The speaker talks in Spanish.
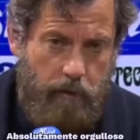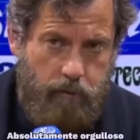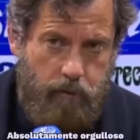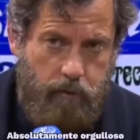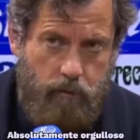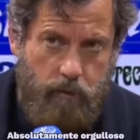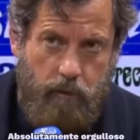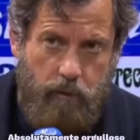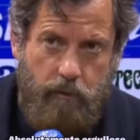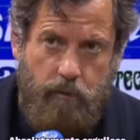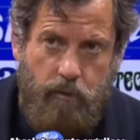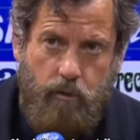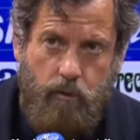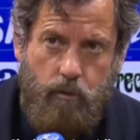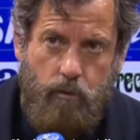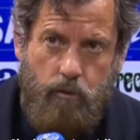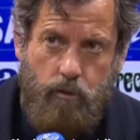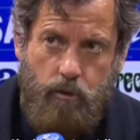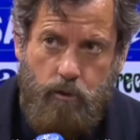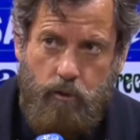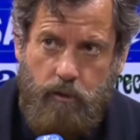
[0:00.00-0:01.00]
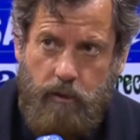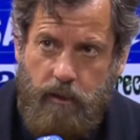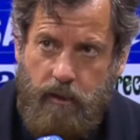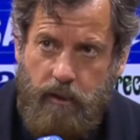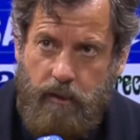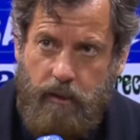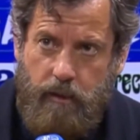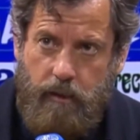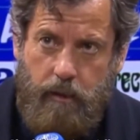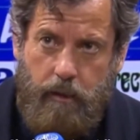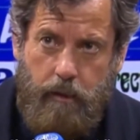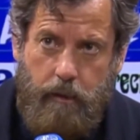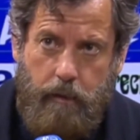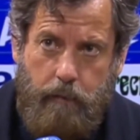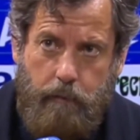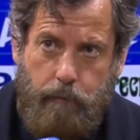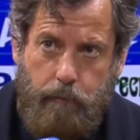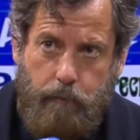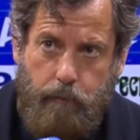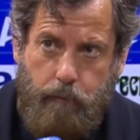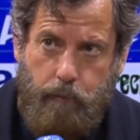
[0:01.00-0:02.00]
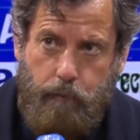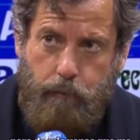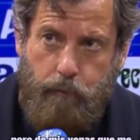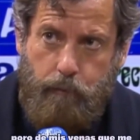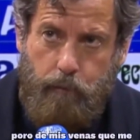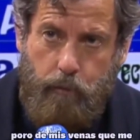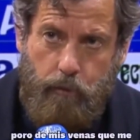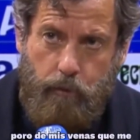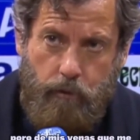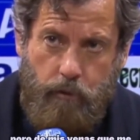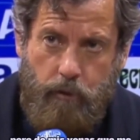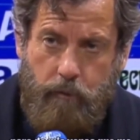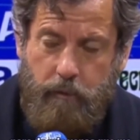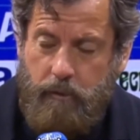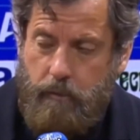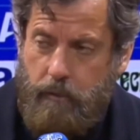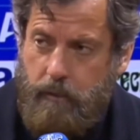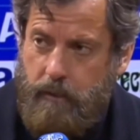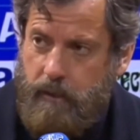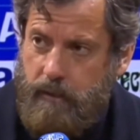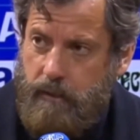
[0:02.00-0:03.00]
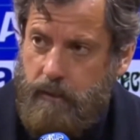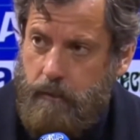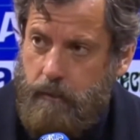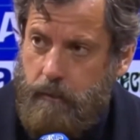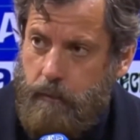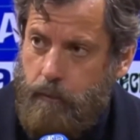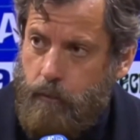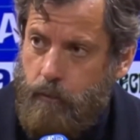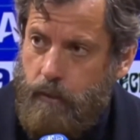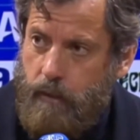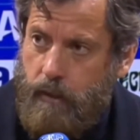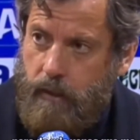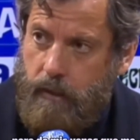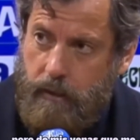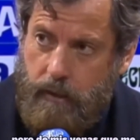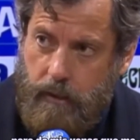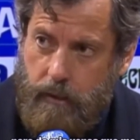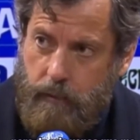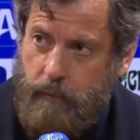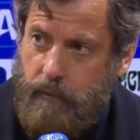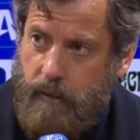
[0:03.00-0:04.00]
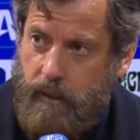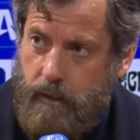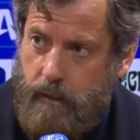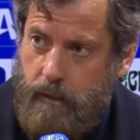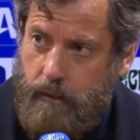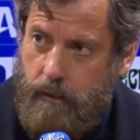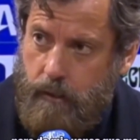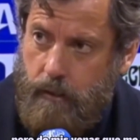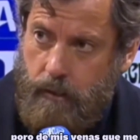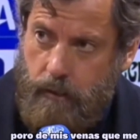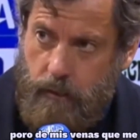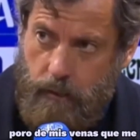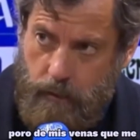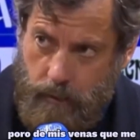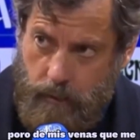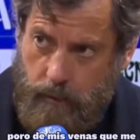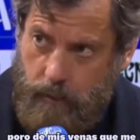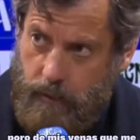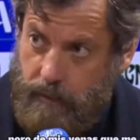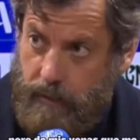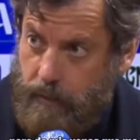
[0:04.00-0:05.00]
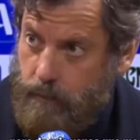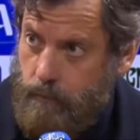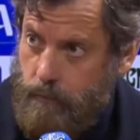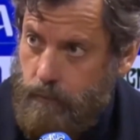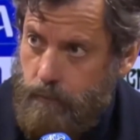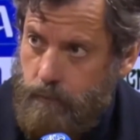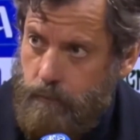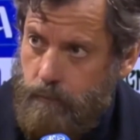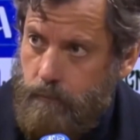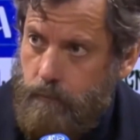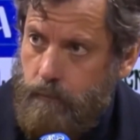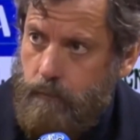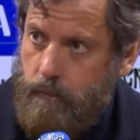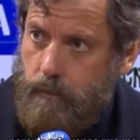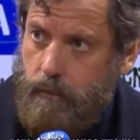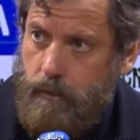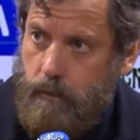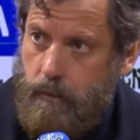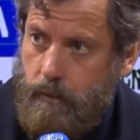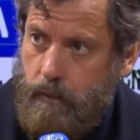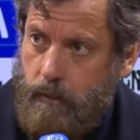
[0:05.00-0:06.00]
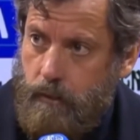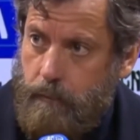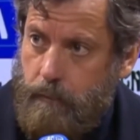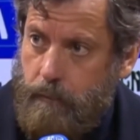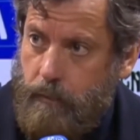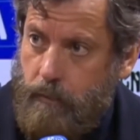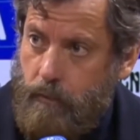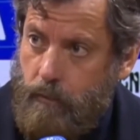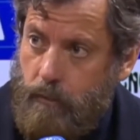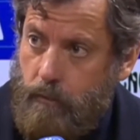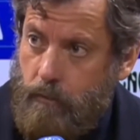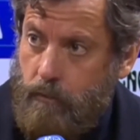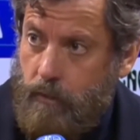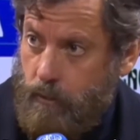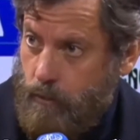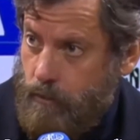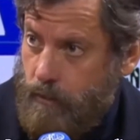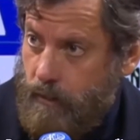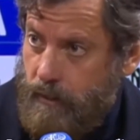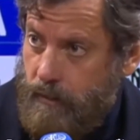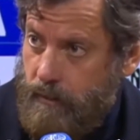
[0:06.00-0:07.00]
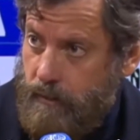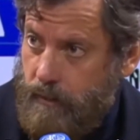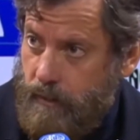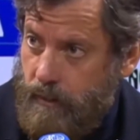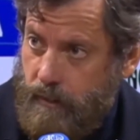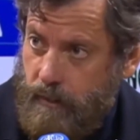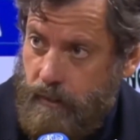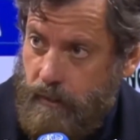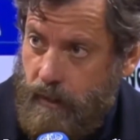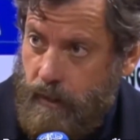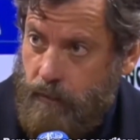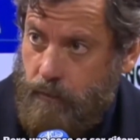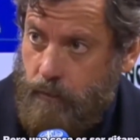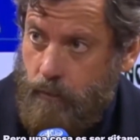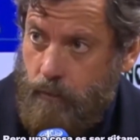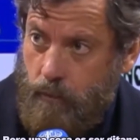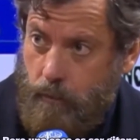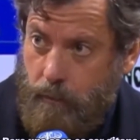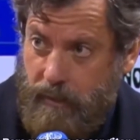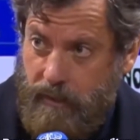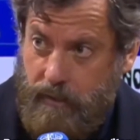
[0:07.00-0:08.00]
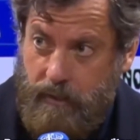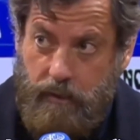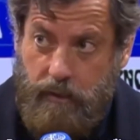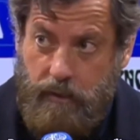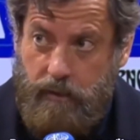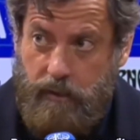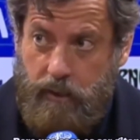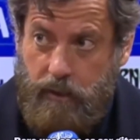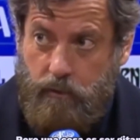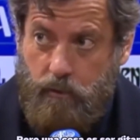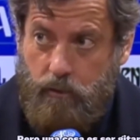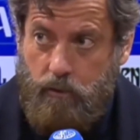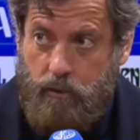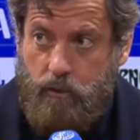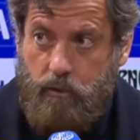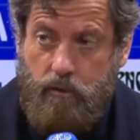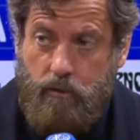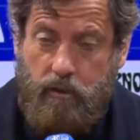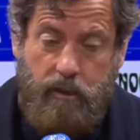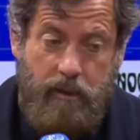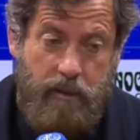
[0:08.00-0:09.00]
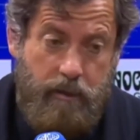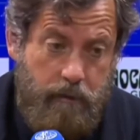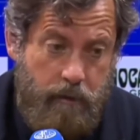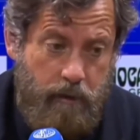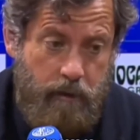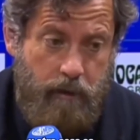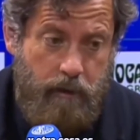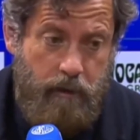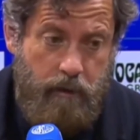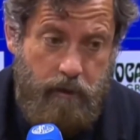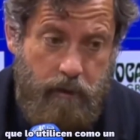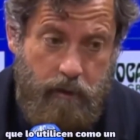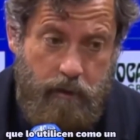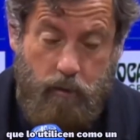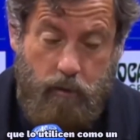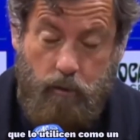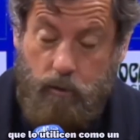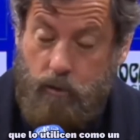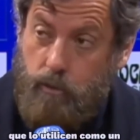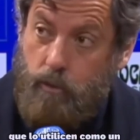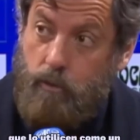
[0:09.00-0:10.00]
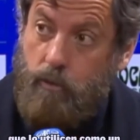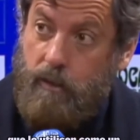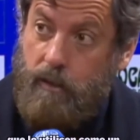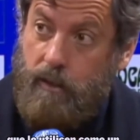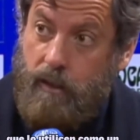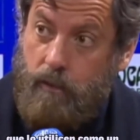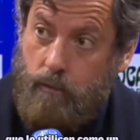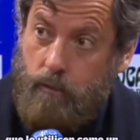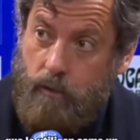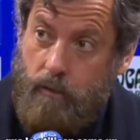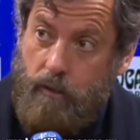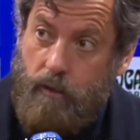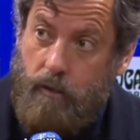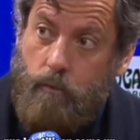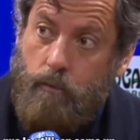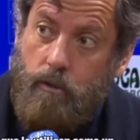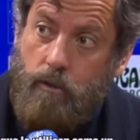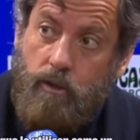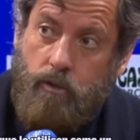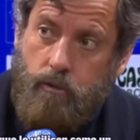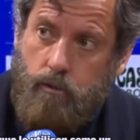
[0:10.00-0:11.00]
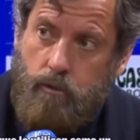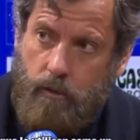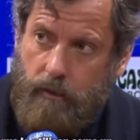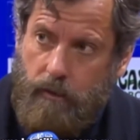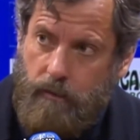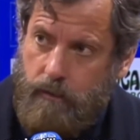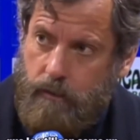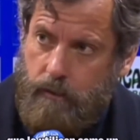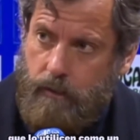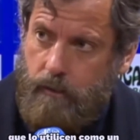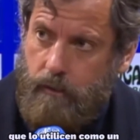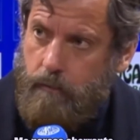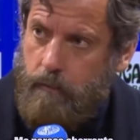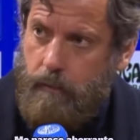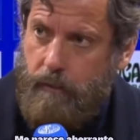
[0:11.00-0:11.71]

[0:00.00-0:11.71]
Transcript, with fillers: Absolutamente orgulloso de cada poro de mis venas que me pueda respirar gitano. Eh, pero una cosa es ser gitano o parte gitano y otra cosa es que lo, que lo utilicen como un insulto racista.